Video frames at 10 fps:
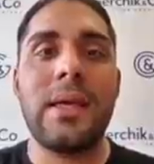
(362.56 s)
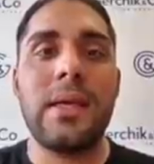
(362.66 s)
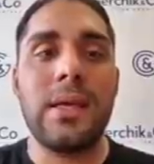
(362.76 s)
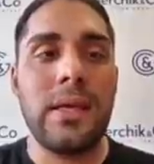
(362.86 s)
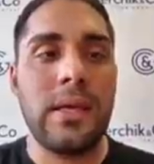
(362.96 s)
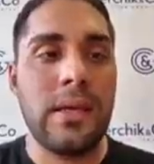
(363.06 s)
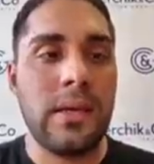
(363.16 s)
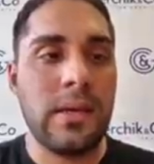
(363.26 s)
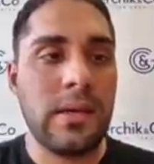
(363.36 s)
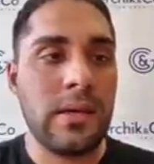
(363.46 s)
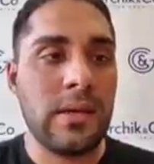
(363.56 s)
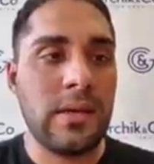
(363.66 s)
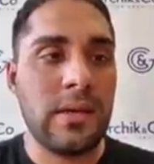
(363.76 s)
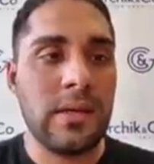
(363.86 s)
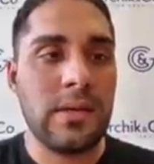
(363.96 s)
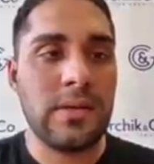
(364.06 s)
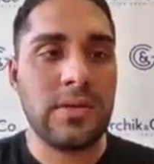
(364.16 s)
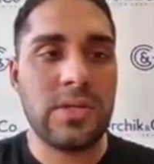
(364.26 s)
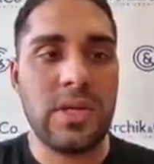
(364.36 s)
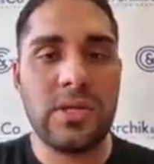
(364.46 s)
И
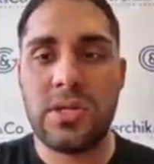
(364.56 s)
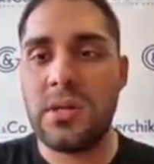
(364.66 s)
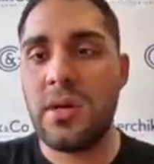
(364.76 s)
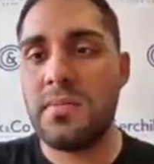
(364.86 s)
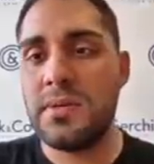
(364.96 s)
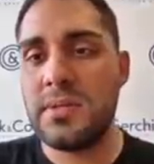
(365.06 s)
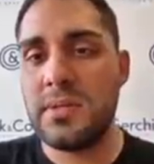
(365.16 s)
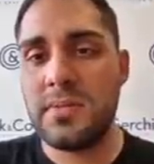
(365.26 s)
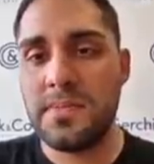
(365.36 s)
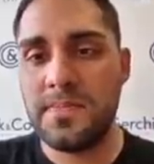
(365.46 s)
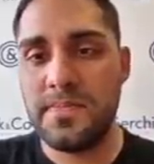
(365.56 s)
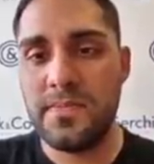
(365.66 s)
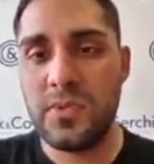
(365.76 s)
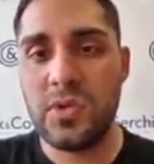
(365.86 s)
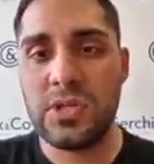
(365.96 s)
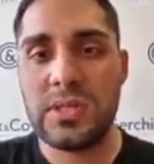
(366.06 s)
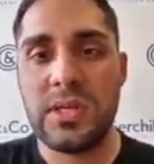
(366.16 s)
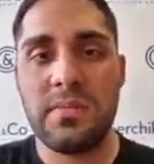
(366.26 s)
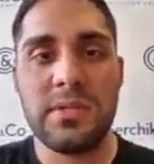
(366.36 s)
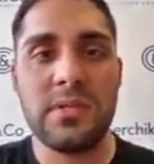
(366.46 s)
э, Shenzhen Composite, тоже
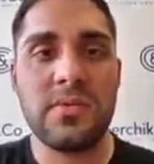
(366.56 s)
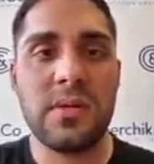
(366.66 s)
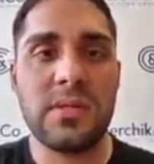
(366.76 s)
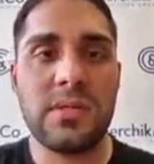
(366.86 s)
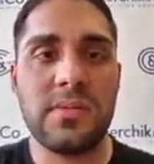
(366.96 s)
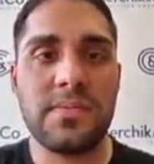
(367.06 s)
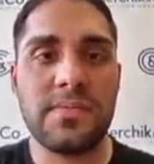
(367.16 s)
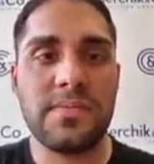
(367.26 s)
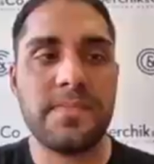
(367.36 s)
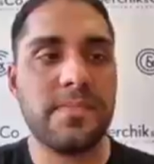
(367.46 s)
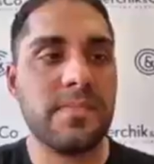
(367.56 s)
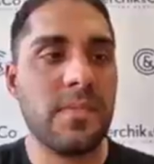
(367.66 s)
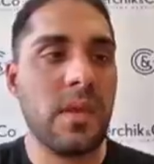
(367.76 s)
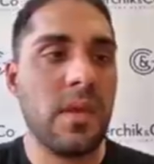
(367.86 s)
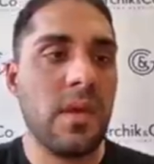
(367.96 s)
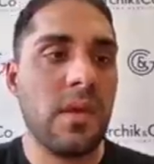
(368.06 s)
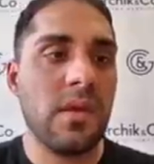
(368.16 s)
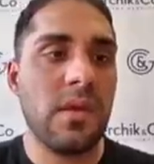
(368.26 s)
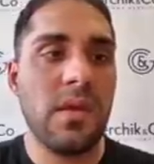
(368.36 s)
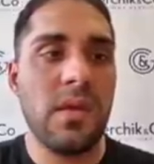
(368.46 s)
самая ситуация.
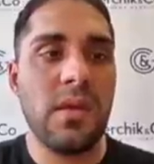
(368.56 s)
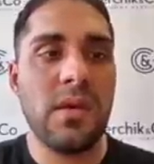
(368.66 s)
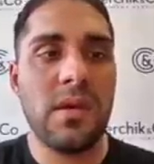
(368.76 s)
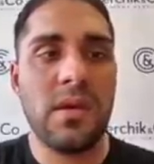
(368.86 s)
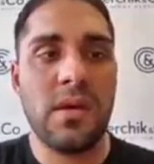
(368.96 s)
И э,